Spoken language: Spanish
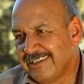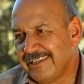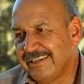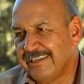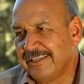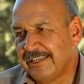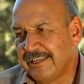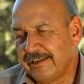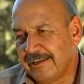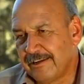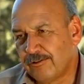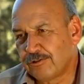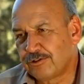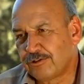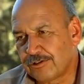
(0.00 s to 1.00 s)
y
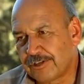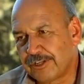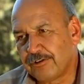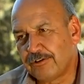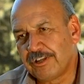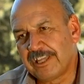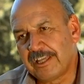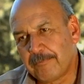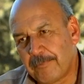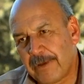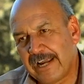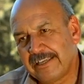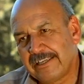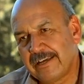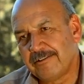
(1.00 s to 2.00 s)
de ocho regiones de
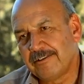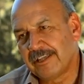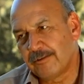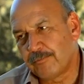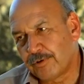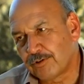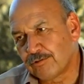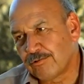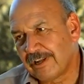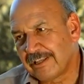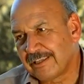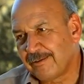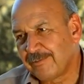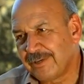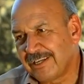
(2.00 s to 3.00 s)
España, había de
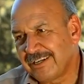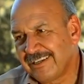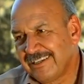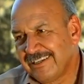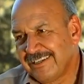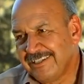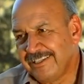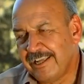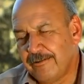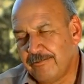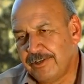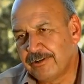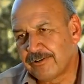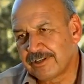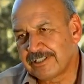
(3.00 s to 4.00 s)
Portugal también, y
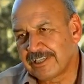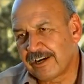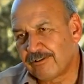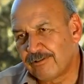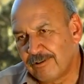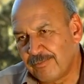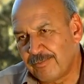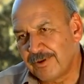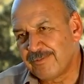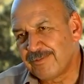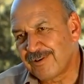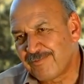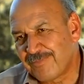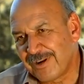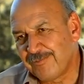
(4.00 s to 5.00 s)
el vino que sacó el
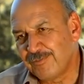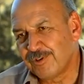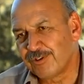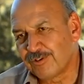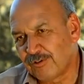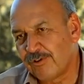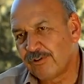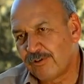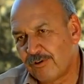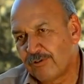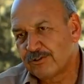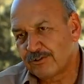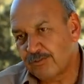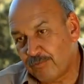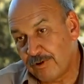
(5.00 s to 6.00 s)
primer premio de todo el
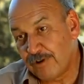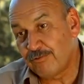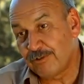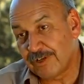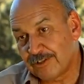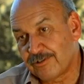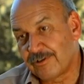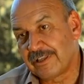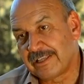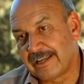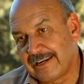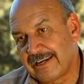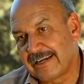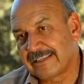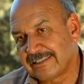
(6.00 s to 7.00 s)
concurso fue el nuestro, el
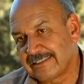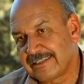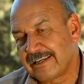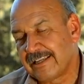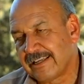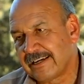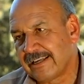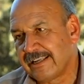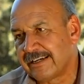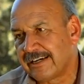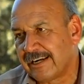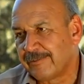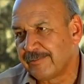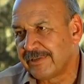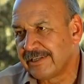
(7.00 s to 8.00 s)
Tanar Artesanal de acá de
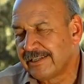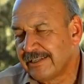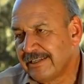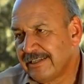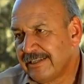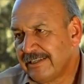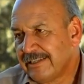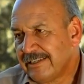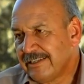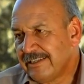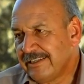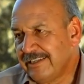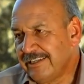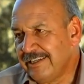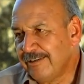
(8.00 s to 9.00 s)
Carmen.
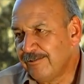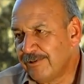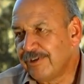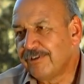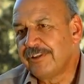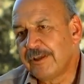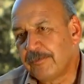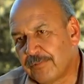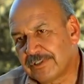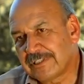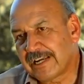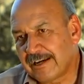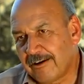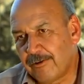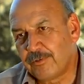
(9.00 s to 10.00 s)
Y bueno, y
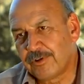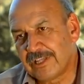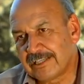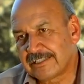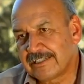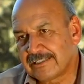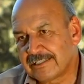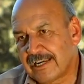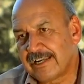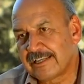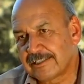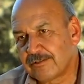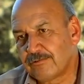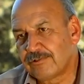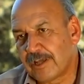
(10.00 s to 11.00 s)
después acabamos de hacer ya
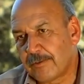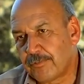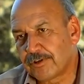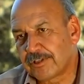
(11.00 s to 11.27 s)
la segunda